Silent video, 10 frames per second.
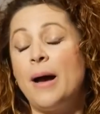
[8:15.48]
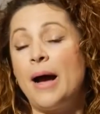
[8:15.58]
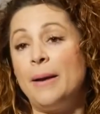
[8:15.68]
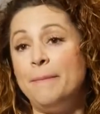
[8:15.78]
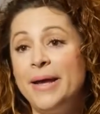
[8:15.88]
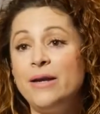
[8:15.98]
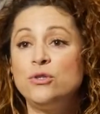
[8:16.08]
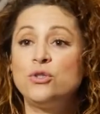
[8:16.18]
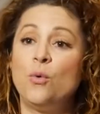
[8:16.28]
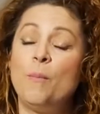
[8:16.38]
al
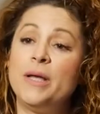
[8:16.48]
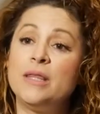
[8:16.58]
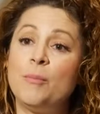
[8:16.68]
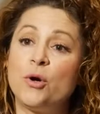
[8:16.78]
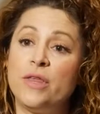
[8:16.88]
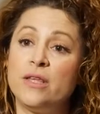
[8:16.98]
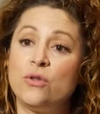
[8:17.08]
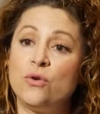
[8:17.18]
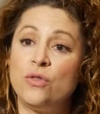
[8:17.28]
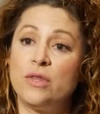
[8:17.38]
menos un
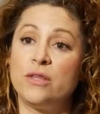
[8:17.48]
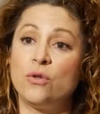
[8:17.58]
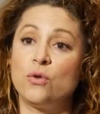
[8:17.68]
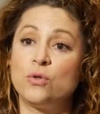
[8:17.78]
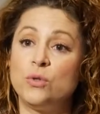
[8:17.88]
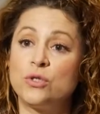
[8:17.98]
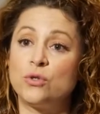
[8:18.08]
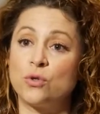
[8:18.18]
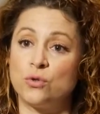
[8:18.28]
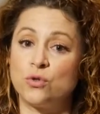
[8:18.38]
20% de todos
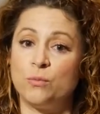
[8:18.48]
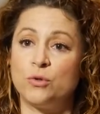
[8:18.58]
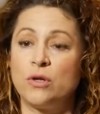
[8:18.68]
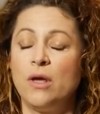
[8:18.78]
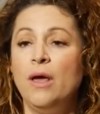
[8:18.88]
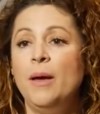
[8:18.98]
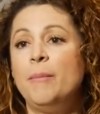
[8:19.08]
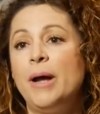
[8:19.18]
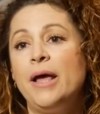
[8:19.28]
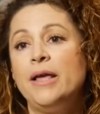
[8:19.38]
nuestros consumos.
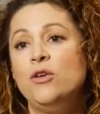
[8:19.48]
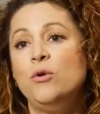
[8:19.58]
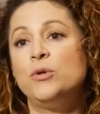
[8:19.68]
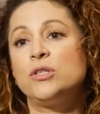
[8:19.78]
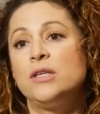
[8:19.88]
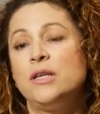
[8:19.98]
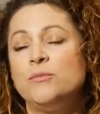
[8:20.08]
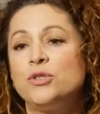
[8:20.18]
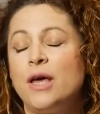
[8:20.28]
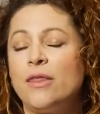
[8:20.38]
Para ello, pues, ¿qué
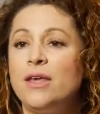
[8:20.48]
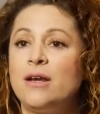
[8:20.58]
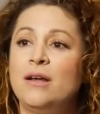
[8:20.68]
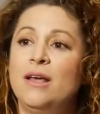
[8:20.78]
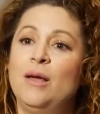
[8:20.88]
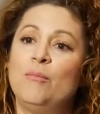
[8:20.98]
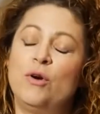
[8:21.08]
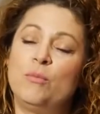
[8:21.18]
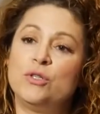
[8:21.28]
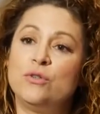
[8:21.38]
tenemos que hacer?
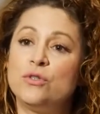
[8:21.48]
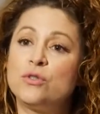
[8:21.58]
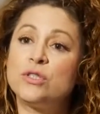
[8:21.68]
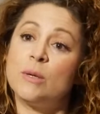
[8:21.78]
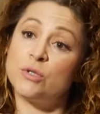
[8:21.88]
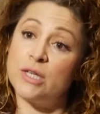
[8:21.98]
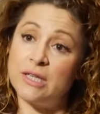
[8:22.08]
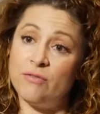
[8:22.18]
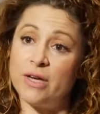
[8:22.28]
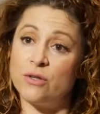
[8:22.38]
Bueno, pues nosotros estamos
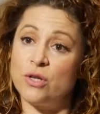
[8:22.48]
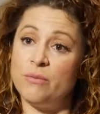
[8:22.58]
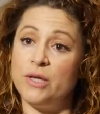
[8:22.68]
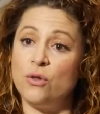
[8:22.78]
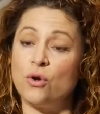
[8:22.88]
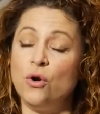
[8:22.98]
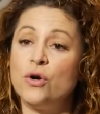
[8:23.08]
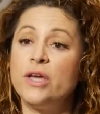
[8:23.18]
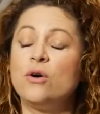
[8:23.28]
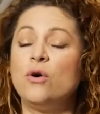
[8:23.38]
certificados en el viñedo
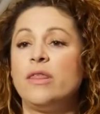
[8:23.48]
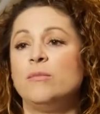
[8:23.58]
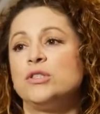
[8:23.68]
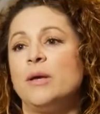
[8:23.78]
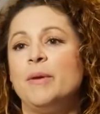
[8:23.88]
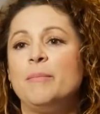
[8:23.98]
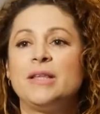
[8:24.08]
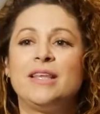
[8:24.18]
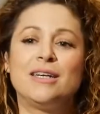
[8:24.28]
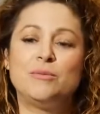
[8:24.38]
ecológico, hacemos también
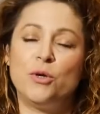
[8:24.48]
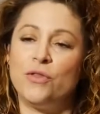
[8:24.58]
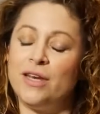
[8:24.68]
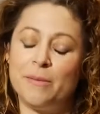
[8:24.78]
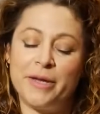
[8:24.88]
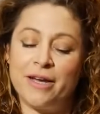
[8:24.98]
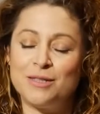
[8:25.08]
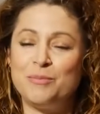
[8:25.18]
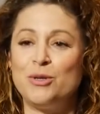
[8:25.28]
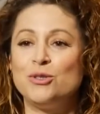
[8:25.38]
prácticas
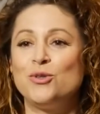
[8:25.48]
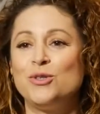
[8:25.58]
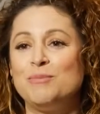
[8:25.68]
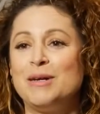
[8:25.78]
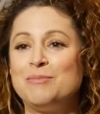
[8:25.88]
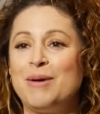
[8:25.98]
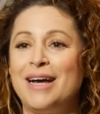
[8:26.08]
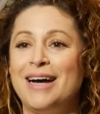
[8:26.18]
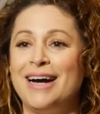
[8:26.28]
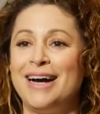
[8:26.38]
biodinámicas, pero esto es más
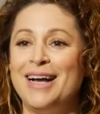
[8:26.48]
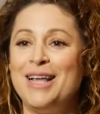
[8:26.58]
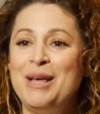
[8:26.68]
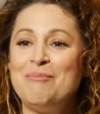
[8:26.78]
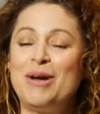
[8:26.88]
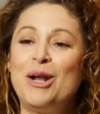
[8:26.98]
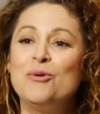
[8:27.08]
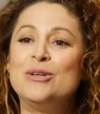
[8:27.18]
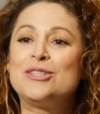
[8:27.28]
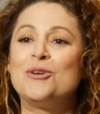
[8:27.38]
para, para
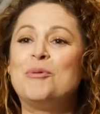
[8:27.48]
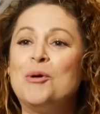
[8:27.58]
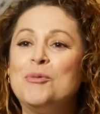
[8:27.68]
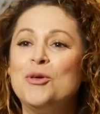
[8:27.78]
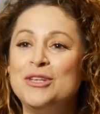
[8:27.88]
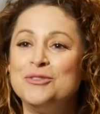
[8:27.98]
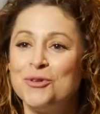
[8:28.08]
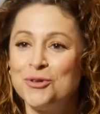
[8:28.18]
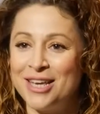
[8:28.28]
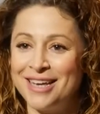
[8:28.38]
nuestro propio
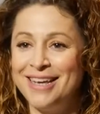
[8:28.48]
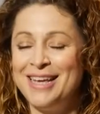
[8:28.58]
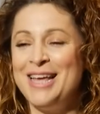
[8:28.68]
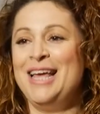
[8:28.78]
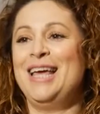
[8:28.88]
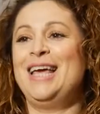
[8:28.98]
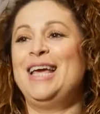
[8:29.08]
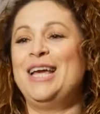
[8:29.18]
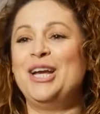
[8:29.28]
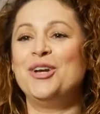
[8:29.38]
disfrute,
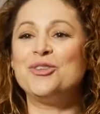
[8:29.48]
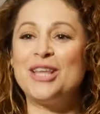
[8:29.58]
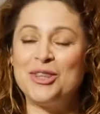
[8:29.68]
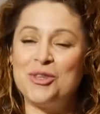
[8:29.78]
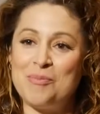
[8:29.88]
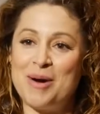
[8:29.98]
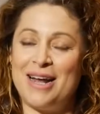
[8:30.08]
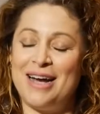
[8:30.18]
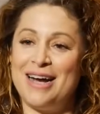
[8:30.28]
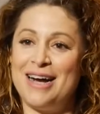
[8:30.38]
eh, no tanto
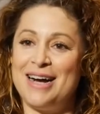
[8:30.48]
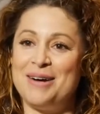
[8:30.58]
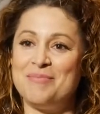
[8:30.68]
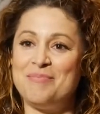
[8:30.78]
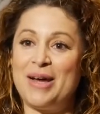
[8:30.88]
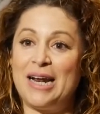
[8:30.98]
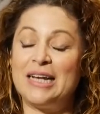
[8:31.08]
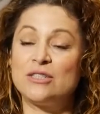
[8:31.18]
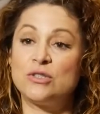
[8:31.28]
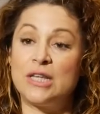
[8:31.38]
para,
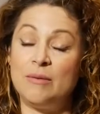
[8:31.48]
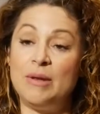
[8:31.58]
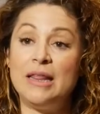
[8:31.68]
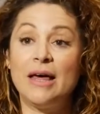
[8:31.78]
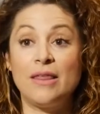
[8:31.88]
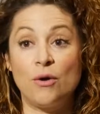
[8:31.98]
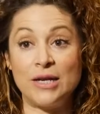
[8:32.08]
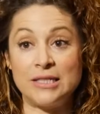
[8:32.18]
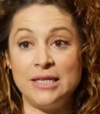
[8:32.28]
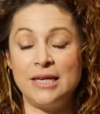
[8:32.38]
la sostenibilidad,
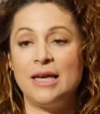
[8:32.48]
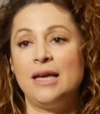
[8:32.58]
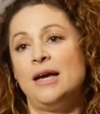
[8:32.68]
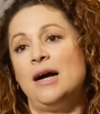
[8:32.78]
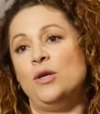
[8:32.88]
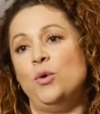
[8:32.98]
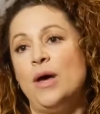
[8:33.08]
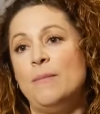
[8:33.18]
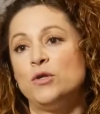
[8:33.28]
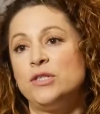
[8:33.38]
aunque sí que
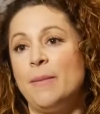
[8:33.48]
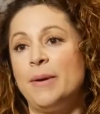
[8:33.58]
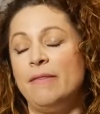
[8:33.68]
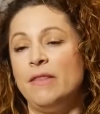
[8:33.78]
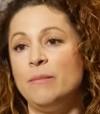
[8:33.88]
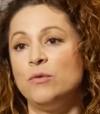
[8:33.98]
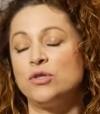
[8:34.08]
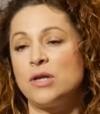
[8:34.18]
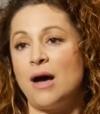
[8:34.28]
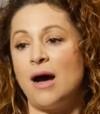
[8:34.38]
ayudamos y
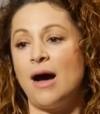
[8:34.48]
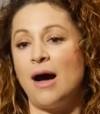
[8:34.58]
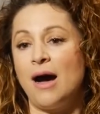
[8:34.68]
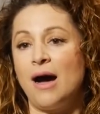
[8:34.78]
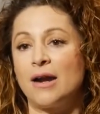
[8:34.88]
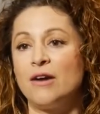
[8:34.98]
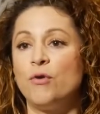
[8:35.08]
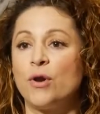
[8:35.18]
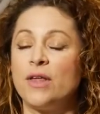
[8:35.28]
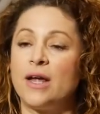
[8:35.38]
aprendemos a
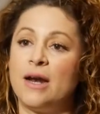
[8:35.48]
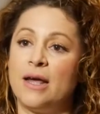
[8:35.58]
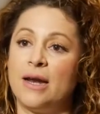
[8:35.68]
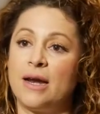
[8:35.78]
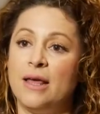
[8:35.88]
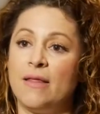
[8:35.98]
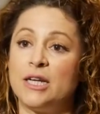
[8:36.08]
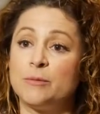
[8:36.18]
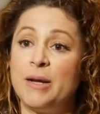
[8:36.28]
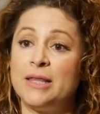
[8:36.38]
reforzar la energía de
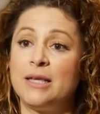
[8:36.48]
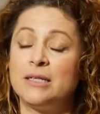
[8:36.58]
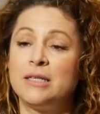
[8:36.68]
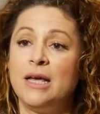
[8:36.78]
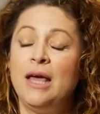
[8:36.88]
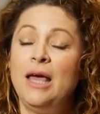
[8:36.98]
las plantas.